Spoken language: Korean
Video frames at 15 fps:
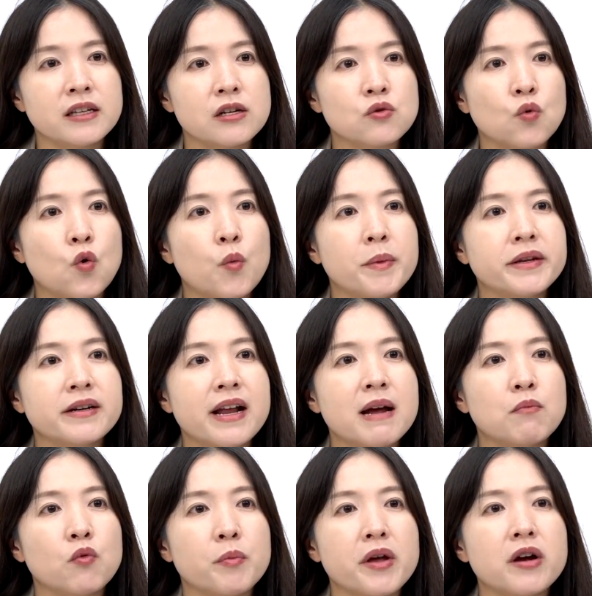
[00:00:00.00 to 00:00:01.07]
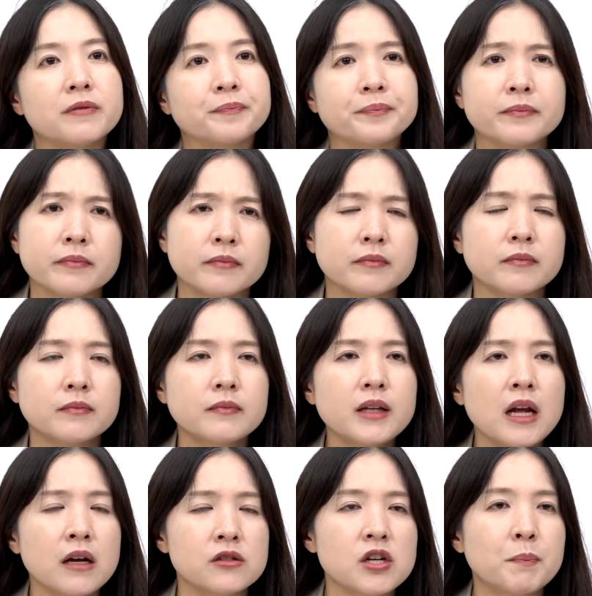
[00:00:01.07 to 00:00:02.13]
대해서 고민을 해보면
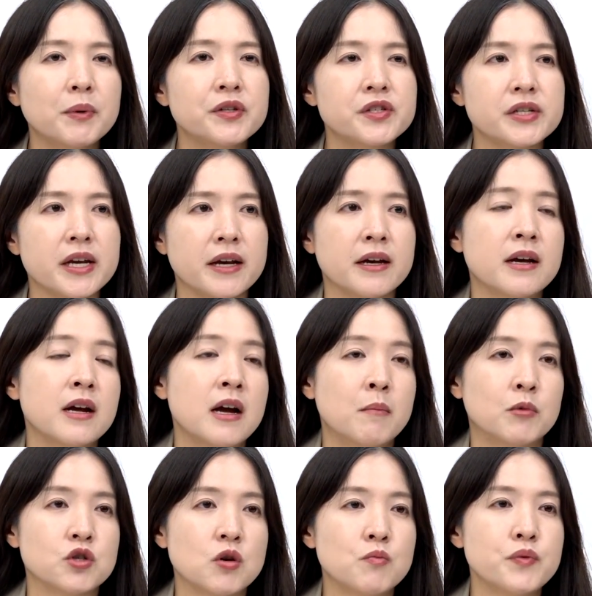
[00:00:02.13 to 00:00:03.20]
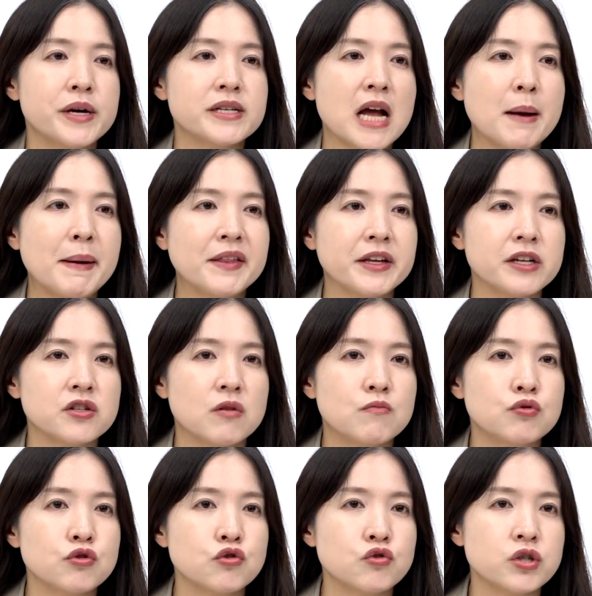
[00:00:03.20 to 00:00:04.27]
첫 번째, 뭐 정부에서 하반기
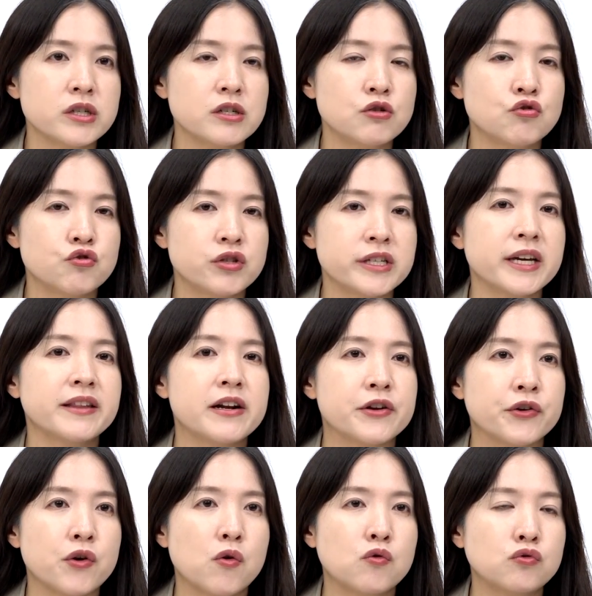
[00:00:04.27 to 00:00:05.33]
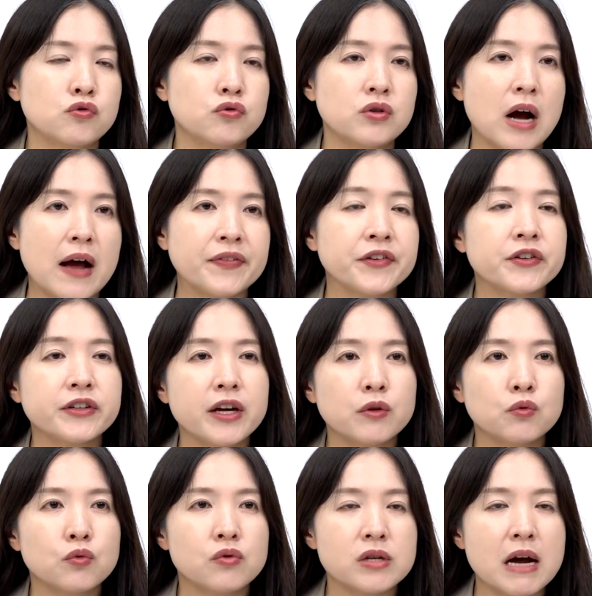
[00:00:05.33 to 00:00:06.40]
정부 주치를 줄이게 될 경우 안
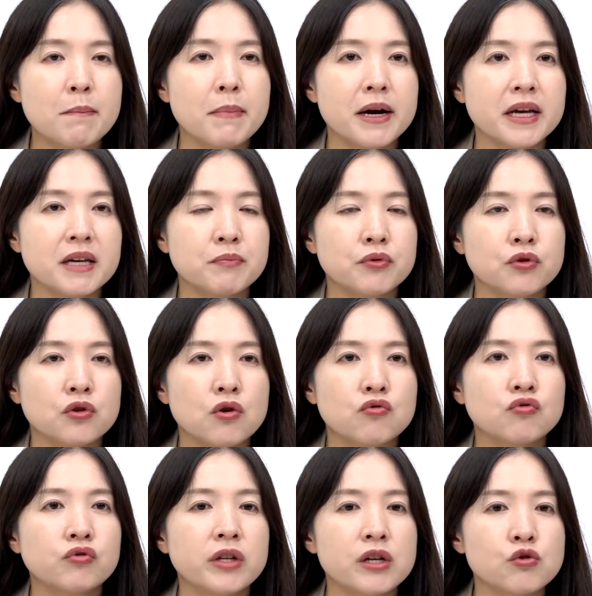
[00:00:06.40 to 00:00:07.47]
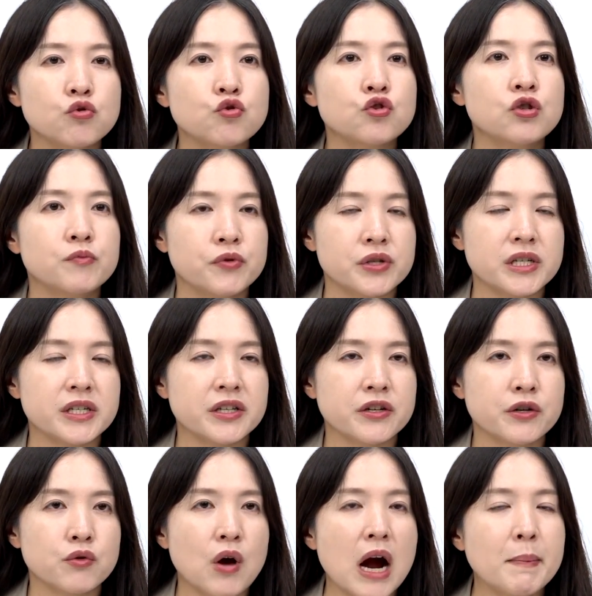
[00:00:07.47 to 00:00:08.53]
그래도 상반기부터 국내 수출 부진
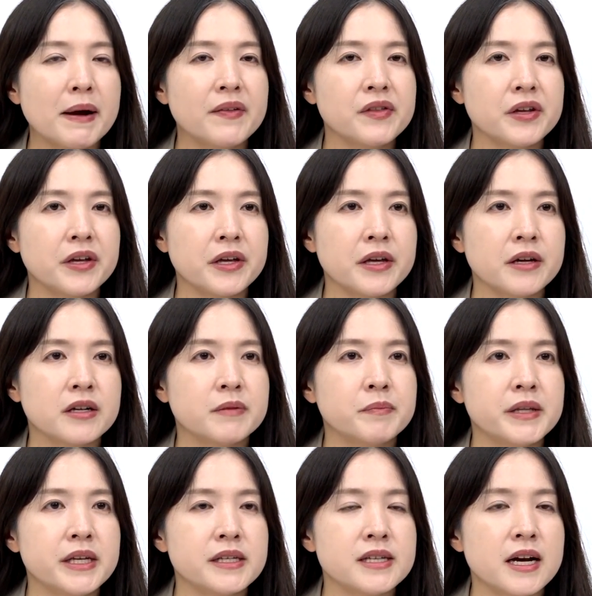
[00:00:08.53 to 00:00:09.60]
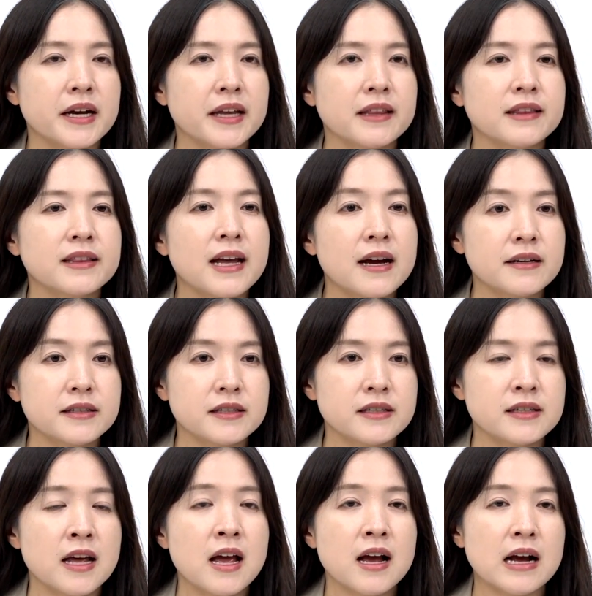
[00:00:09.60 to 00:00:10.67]
그리고 하반기 금리 인상에
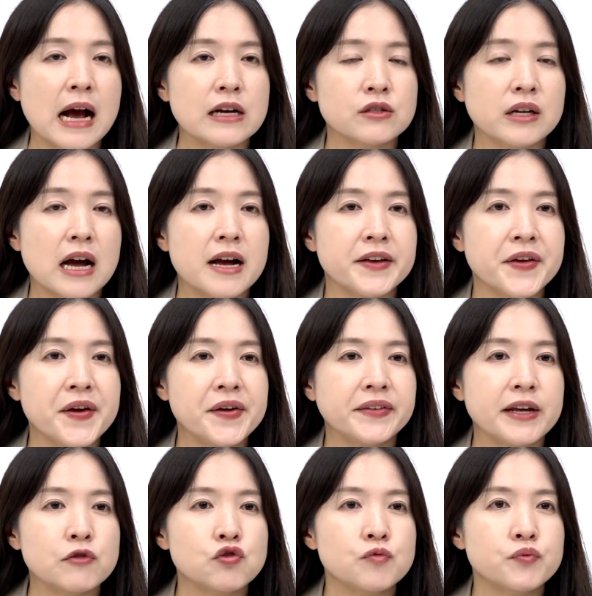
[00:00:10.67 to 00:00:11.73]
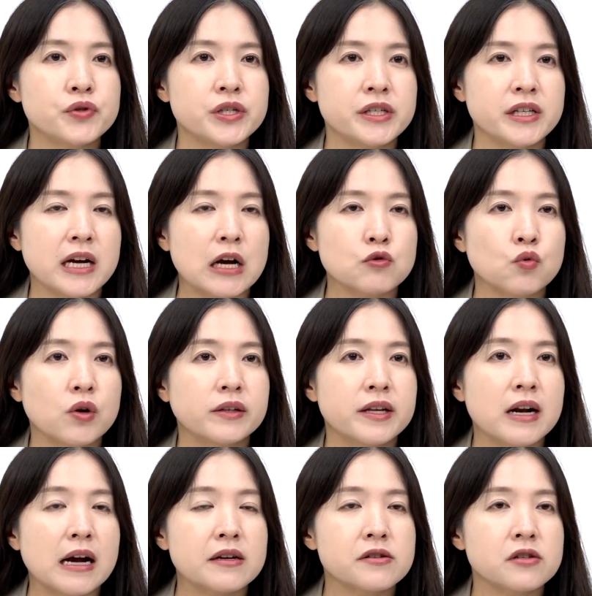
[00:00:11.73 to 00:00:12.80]
따른 가, 가계의 내수 부진이
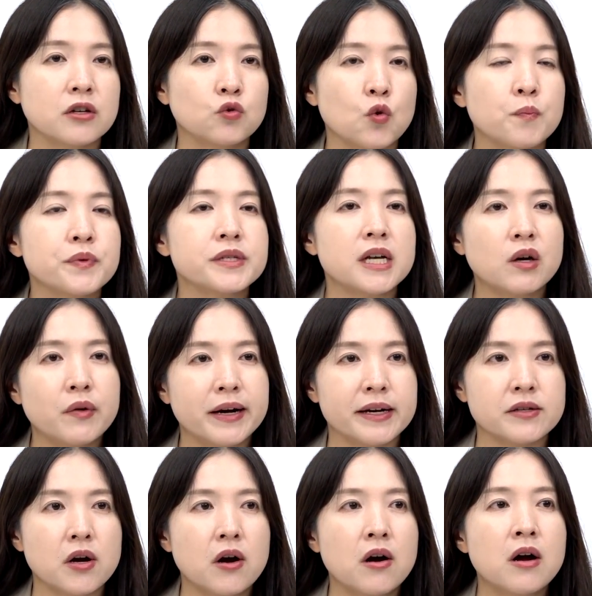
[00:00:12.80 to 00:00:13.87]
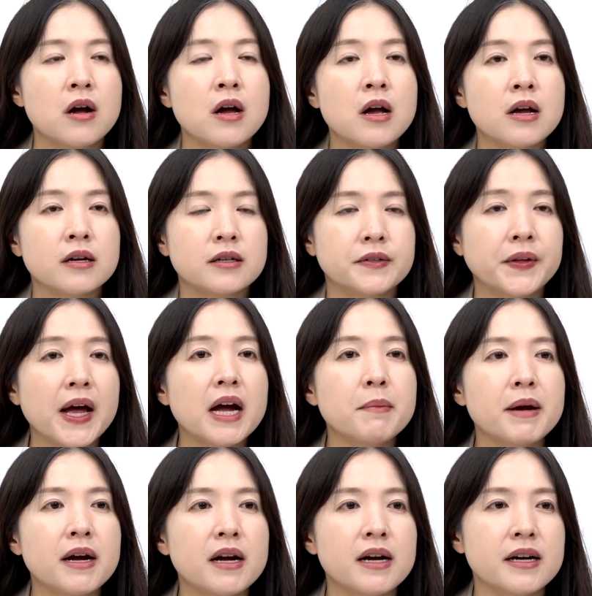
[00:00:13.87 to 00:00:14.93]
가속화될 가능성이 높은 상황에서
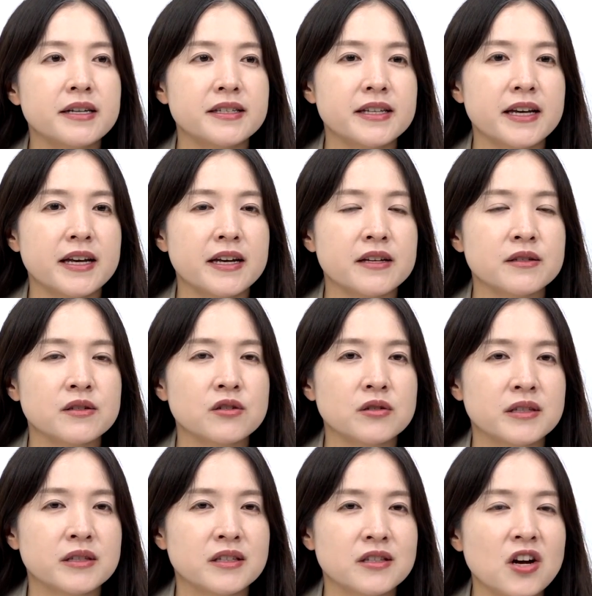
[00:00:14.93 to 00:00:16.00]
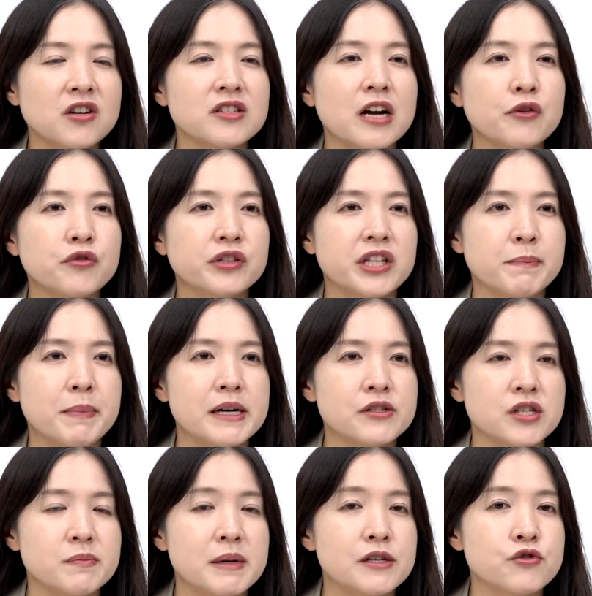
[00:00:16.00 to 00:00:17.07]
그나마 이제 성장률을
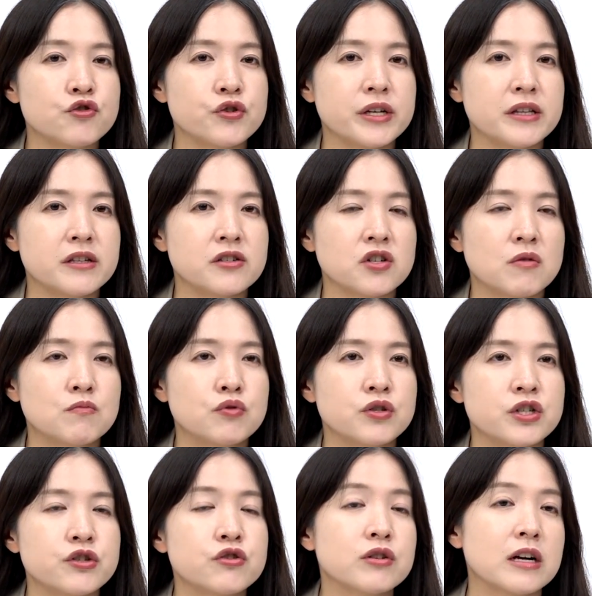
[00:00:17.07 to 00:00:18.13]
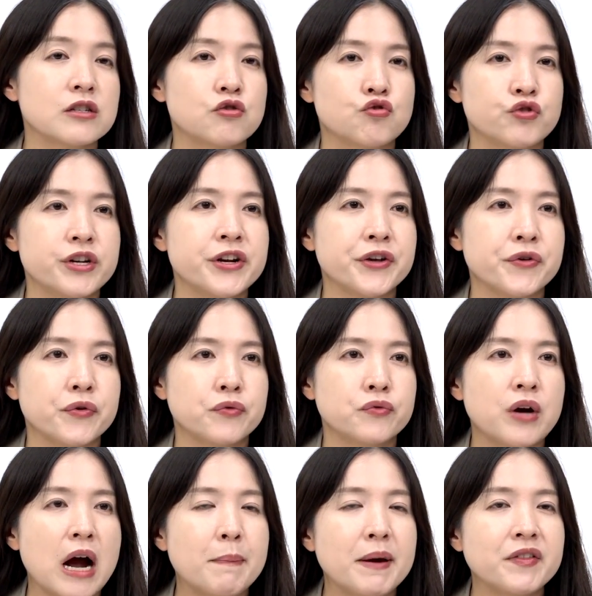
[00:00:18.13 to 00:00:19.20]
뒷받침할 수 있는 정부 지출까지 줄일
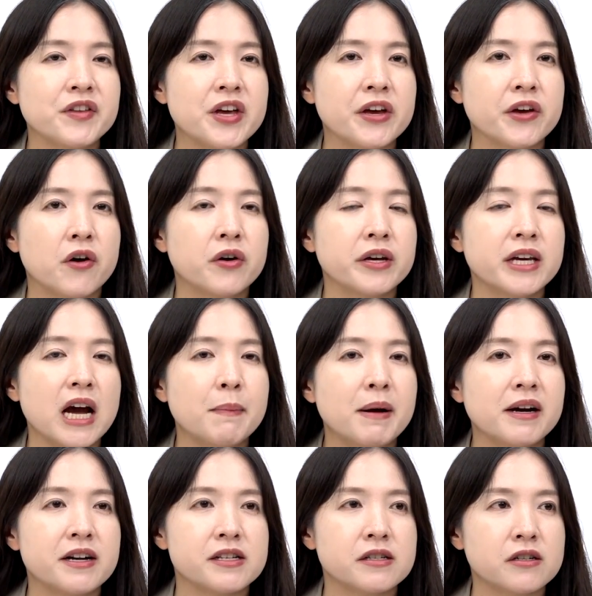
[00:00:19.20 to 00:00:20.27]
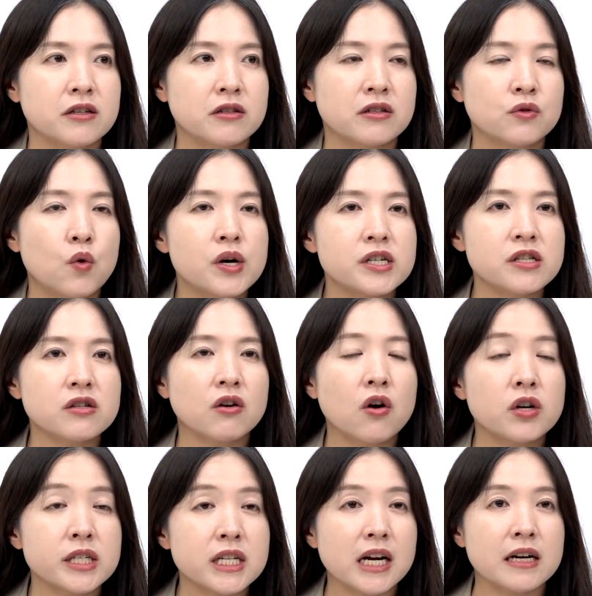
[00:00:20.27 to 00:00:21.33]
경우 하반기에 경기 하방 리스크들은 훨씬 더
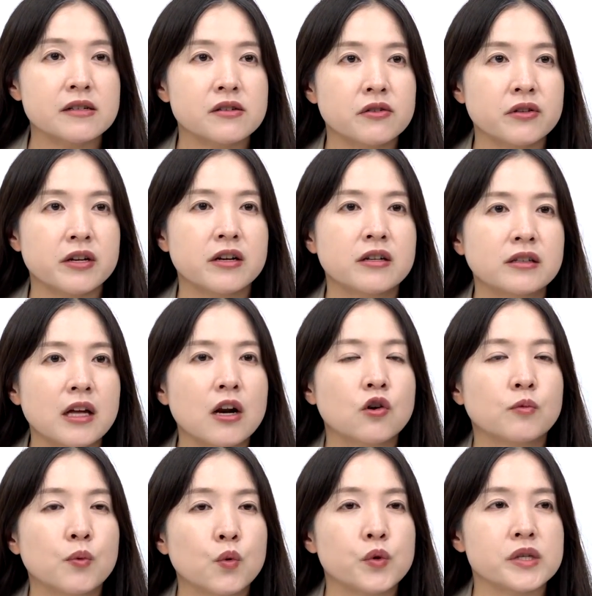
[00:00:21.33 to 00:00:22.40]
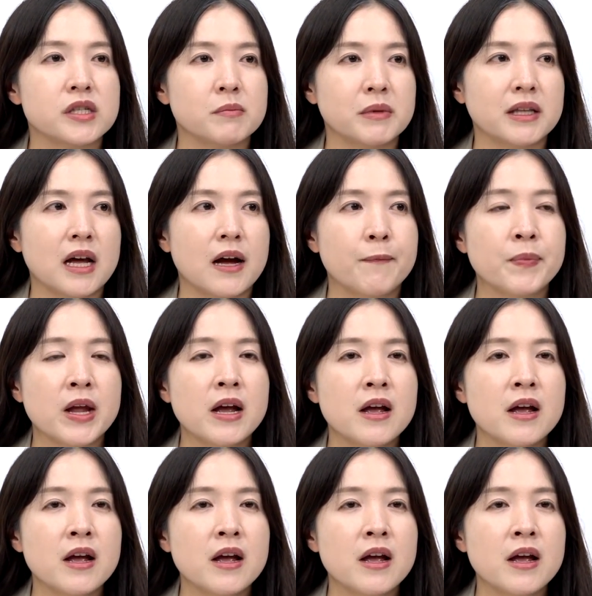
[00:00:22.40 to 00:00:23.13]
커질 가능성들이 크다라고 보고 있습니다.